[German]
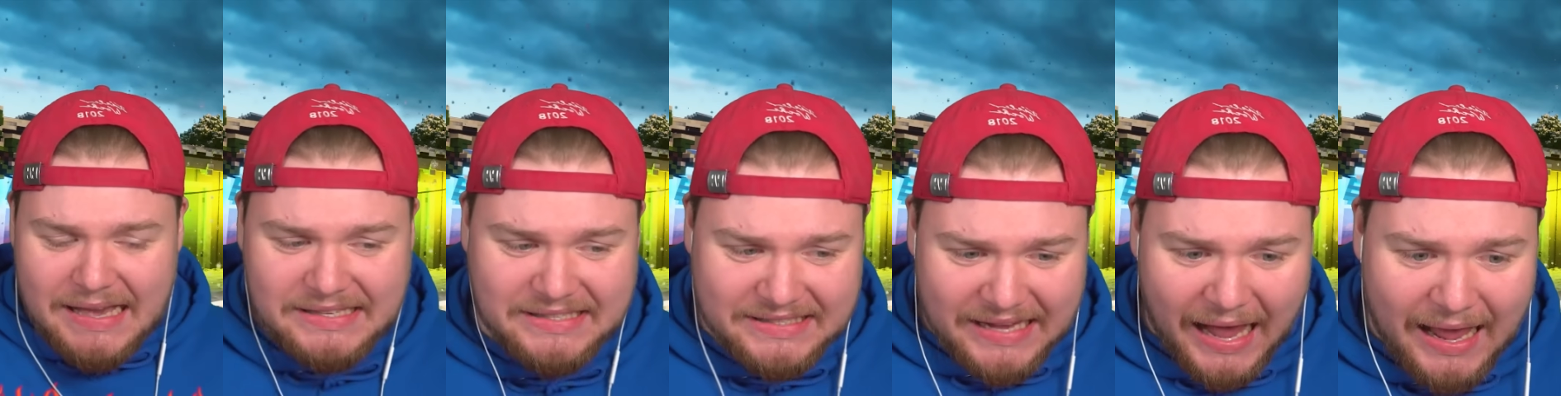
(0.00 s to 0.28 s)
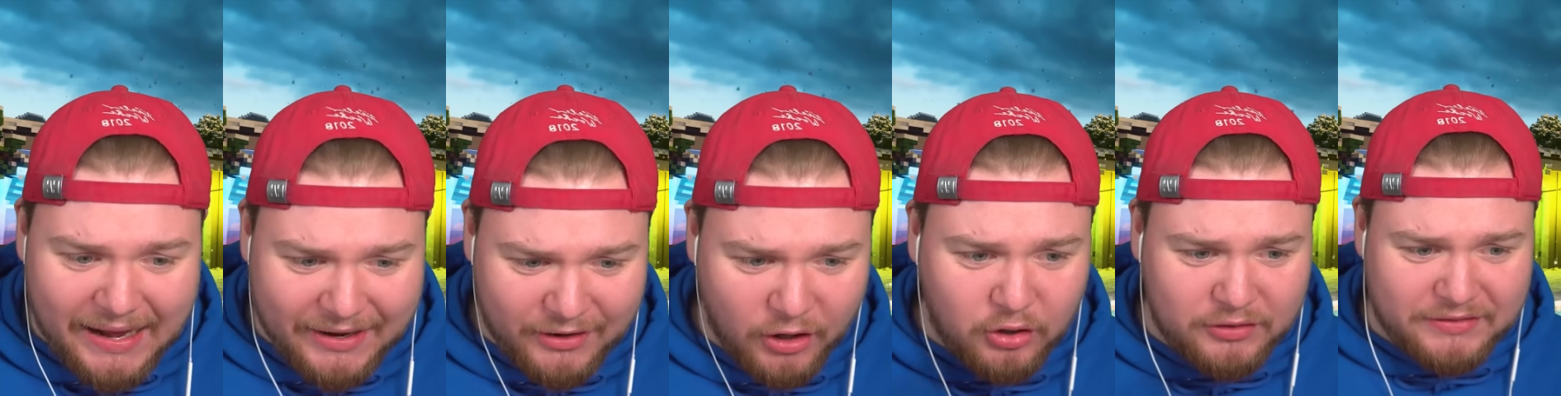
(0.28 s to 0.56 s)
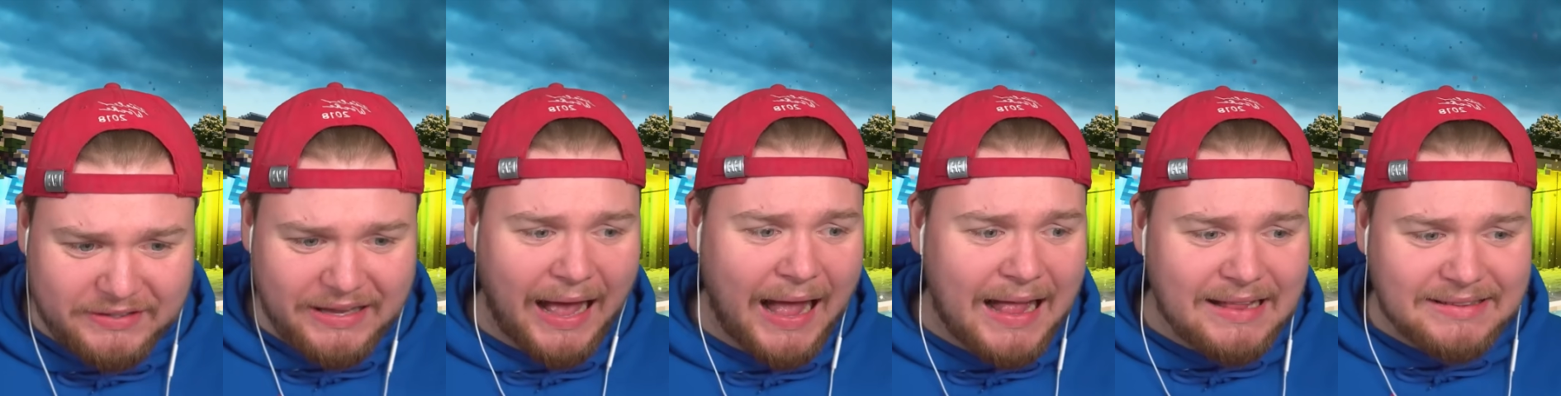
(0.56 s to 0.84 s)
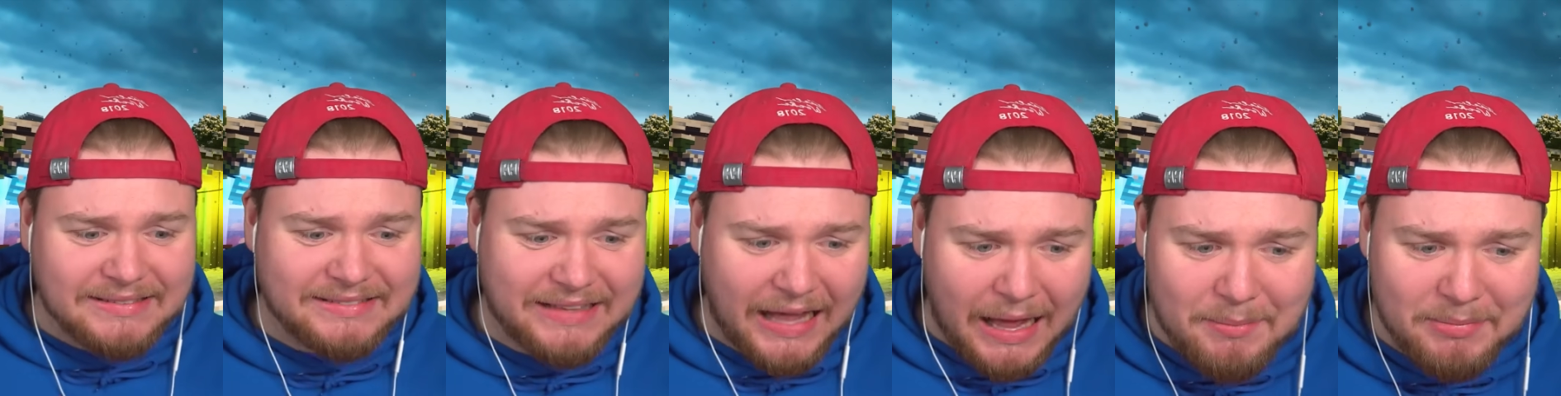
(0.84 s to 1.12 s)
Ich sage doch, die
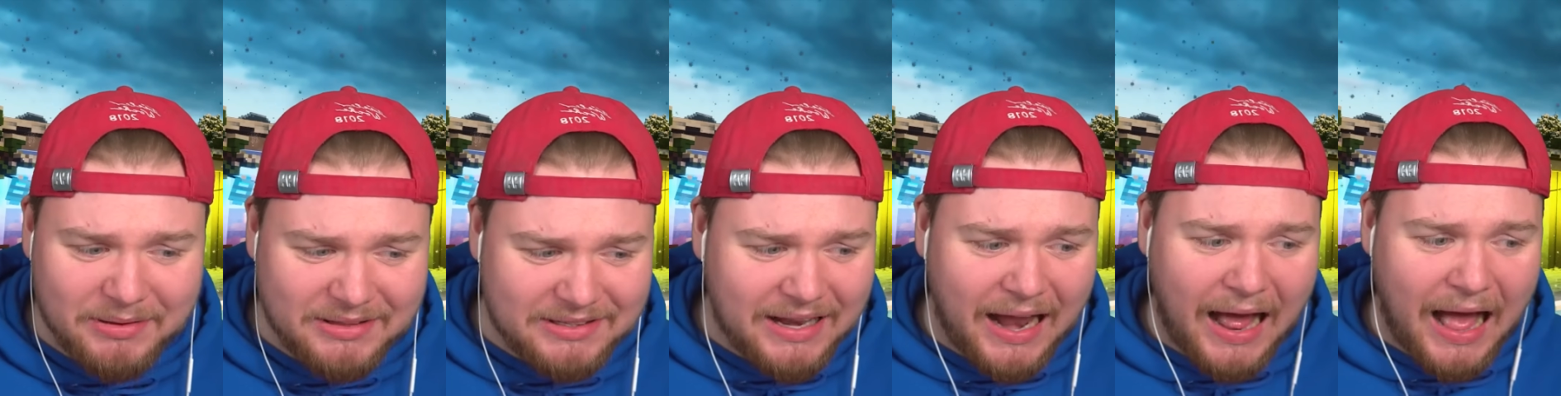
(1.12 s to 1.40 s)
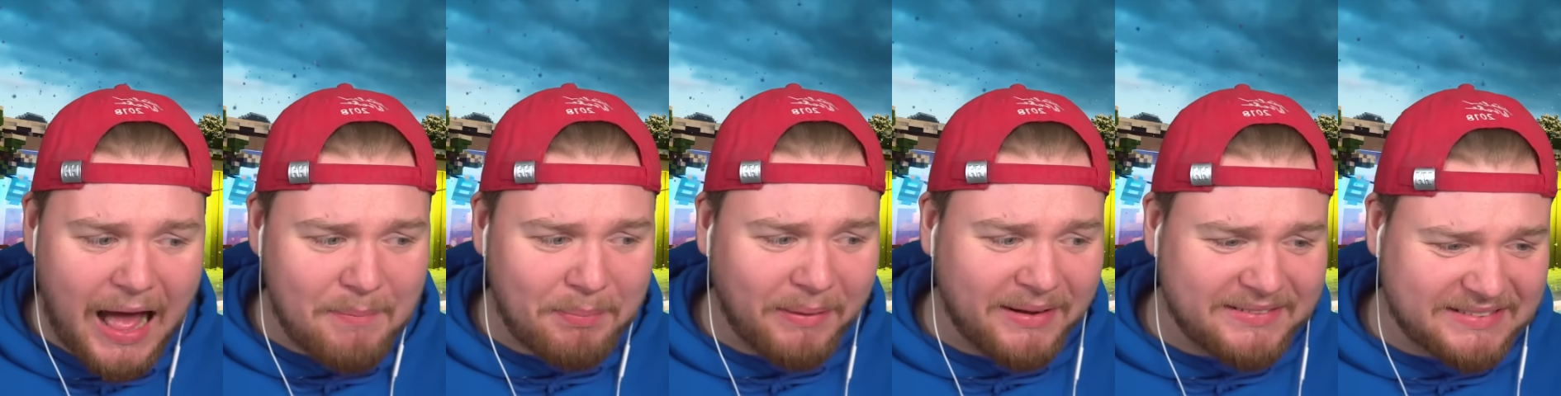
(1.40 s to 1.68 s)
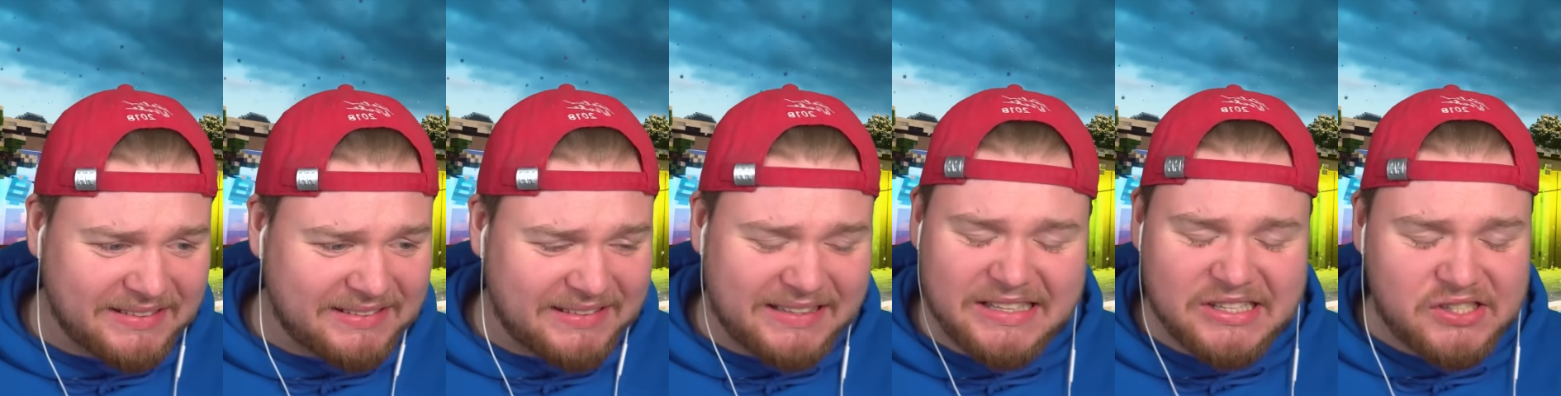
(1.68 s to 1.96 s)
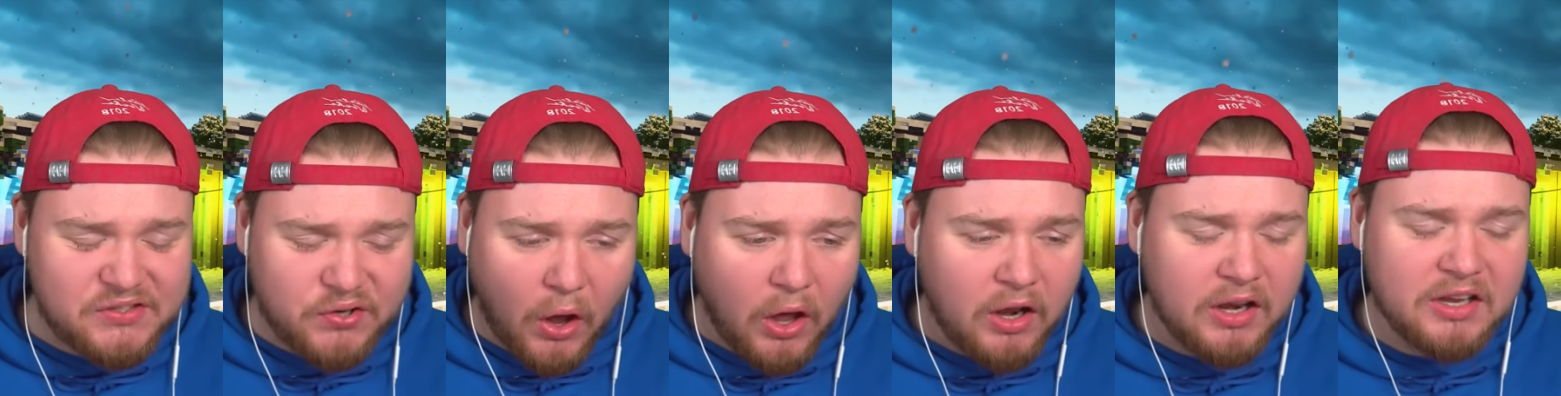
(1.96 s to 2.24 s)
alte Dame, die da arbeitet, die
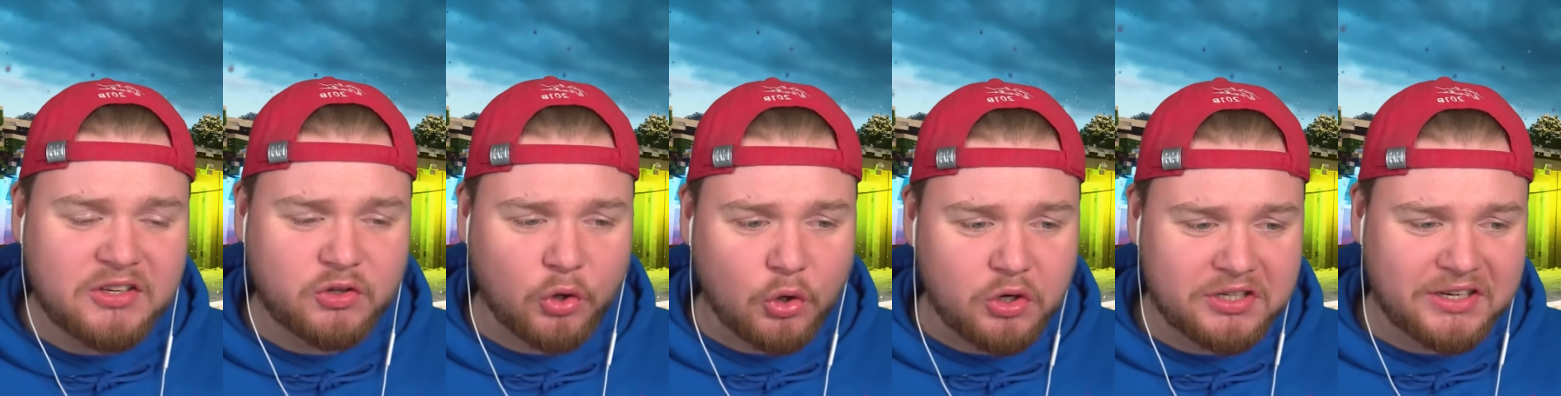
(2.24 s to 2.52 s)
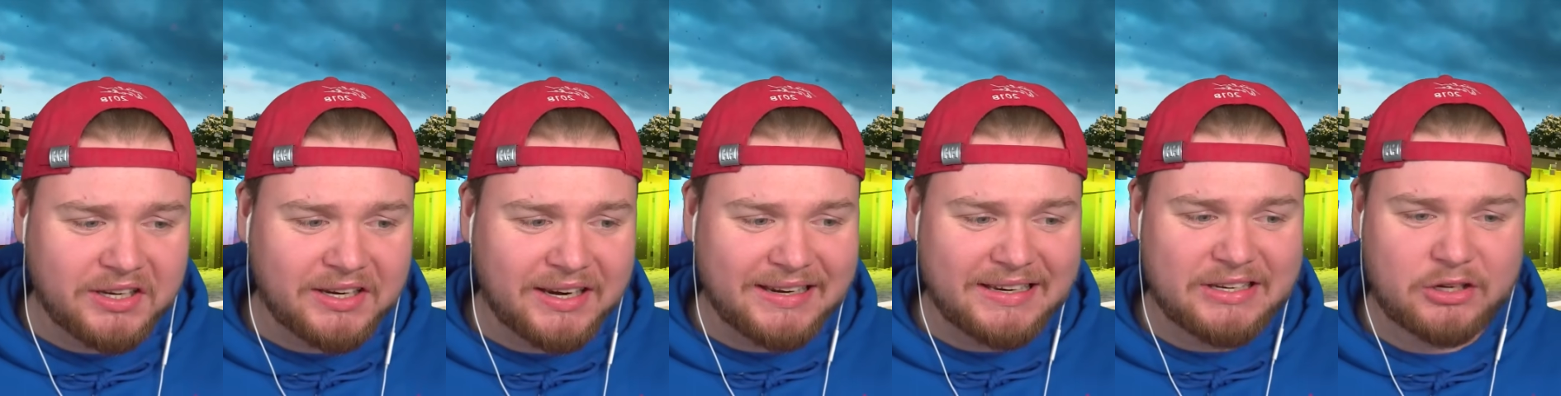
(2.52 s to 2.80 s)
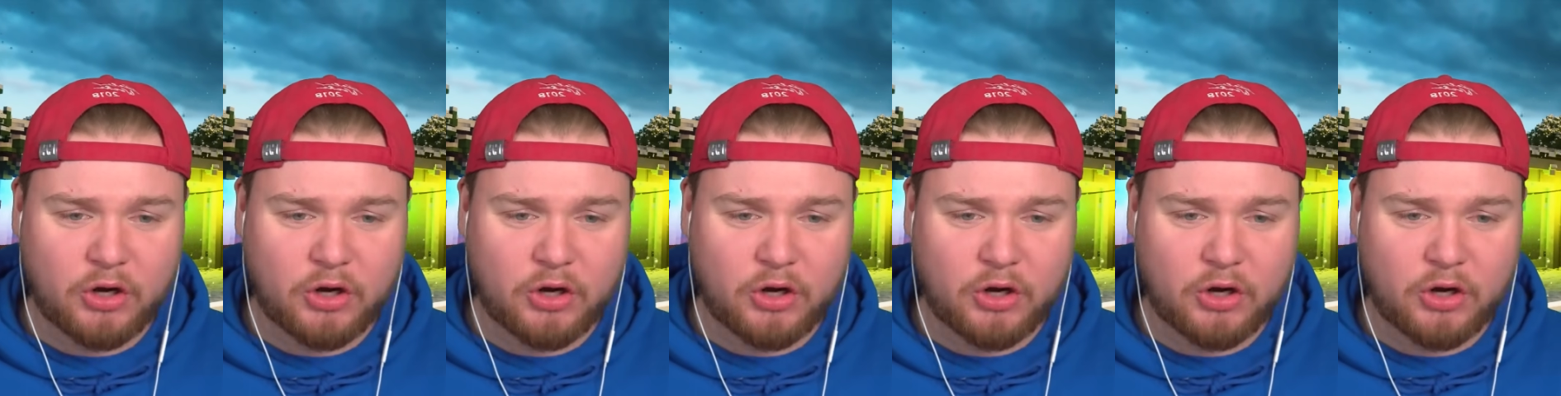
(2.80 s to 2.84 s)
ist völlig durchgedreht.